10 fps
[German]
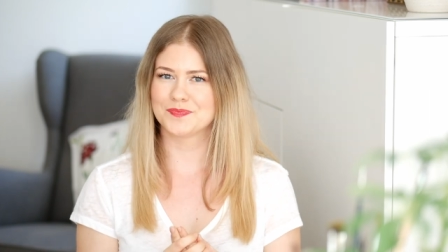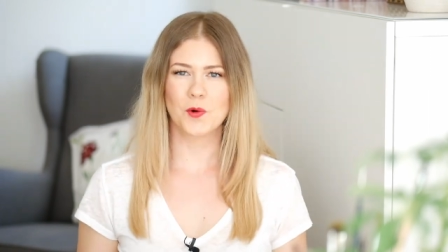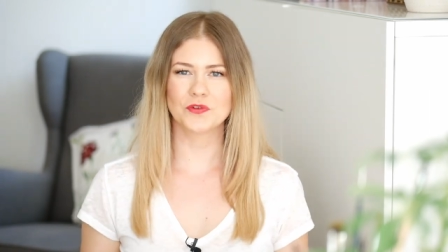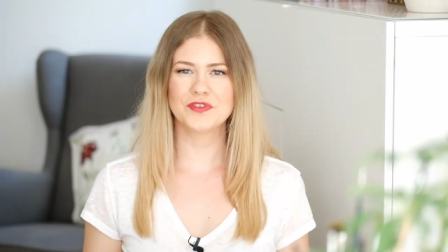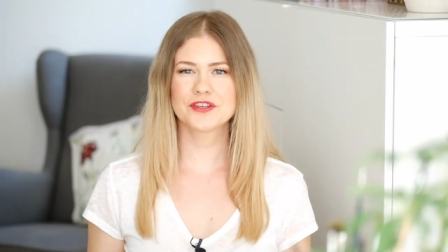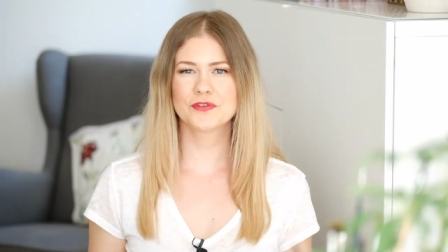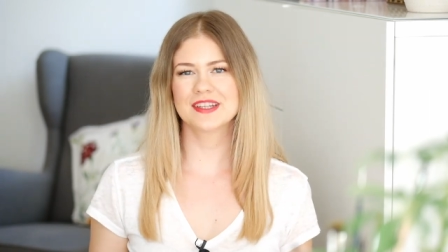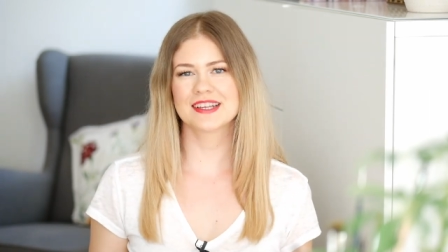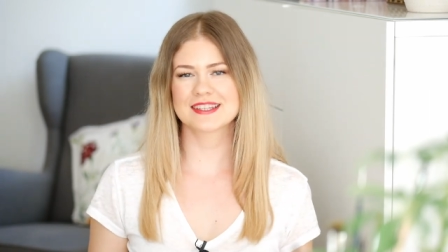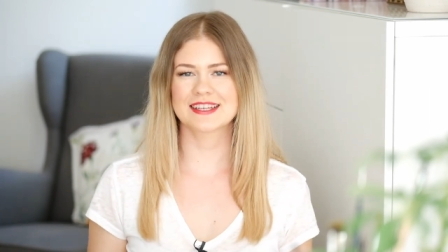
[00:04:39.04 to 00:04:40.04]
und wie ich
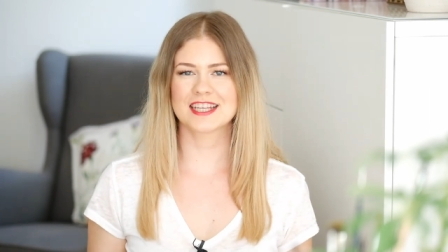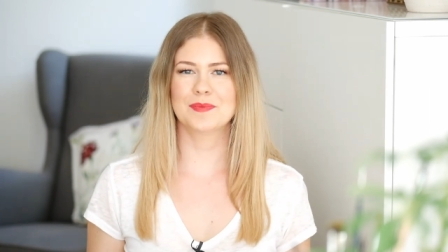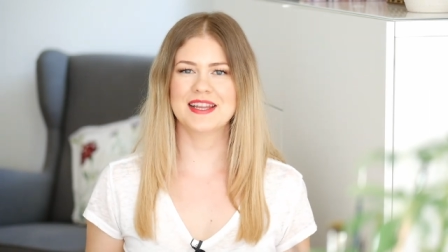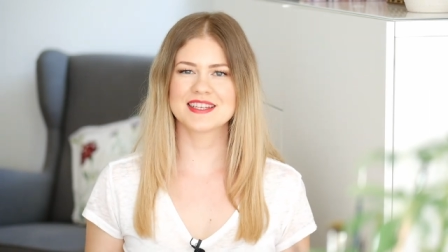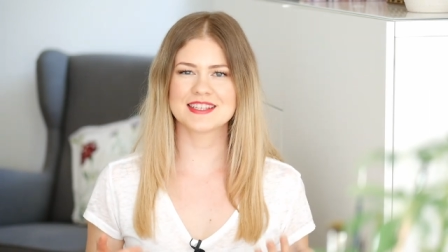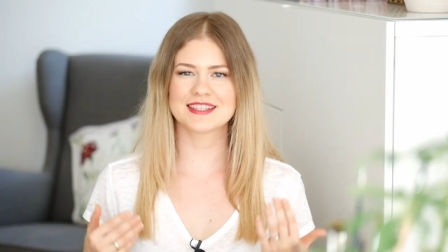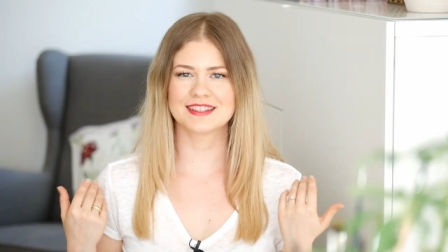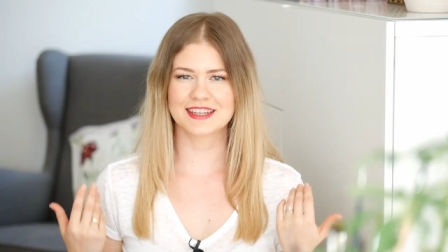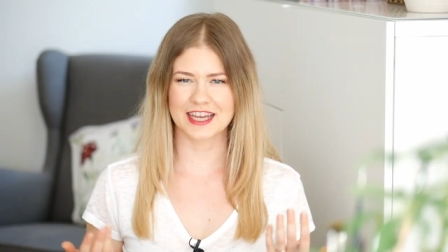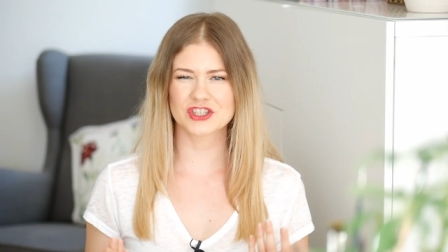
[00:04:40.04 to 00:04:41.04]
vorhin gesagt habe, lässt sich
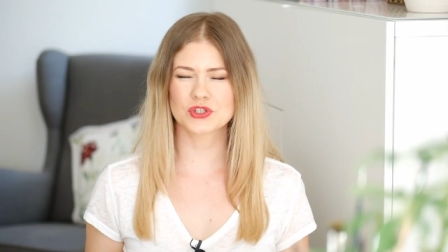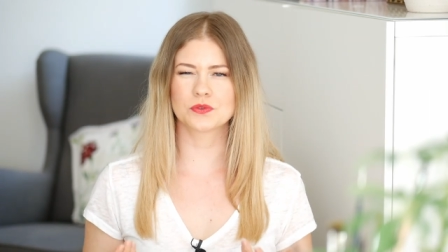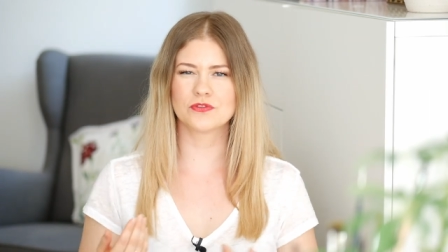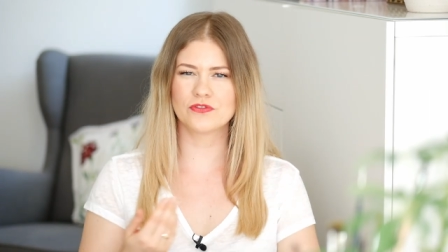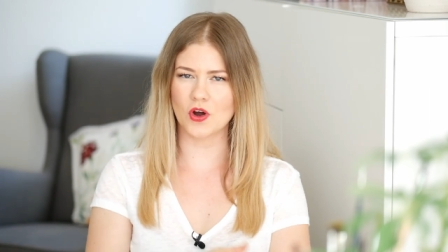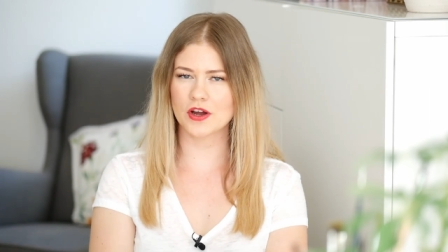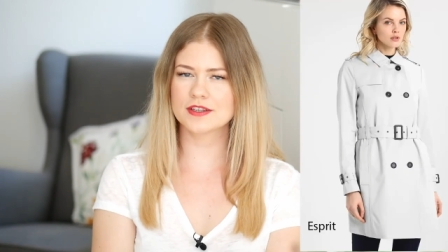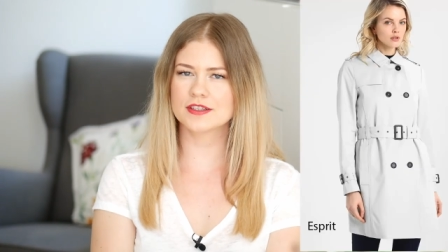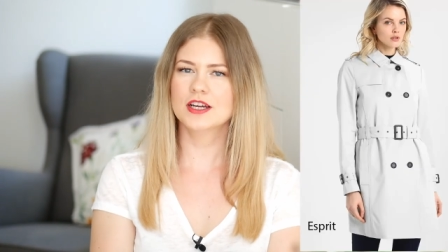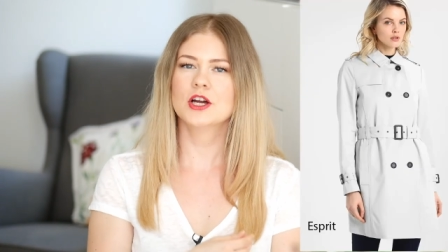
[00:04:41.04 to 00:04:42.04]
der Trenchcoat
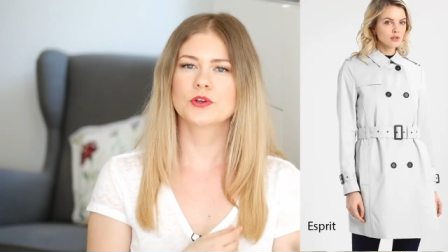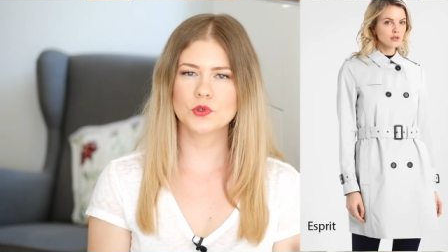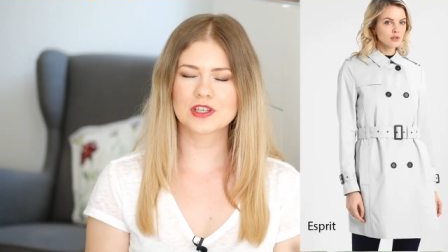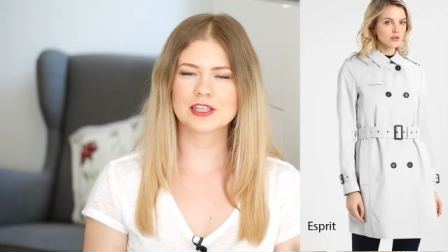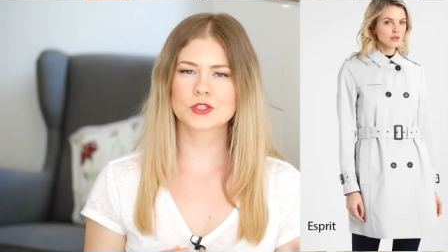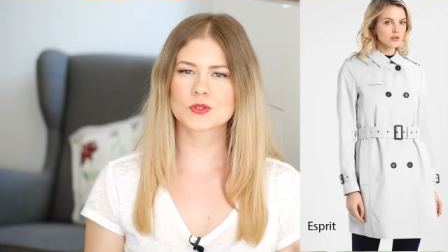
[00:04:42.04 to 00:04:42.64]
vorne gürteln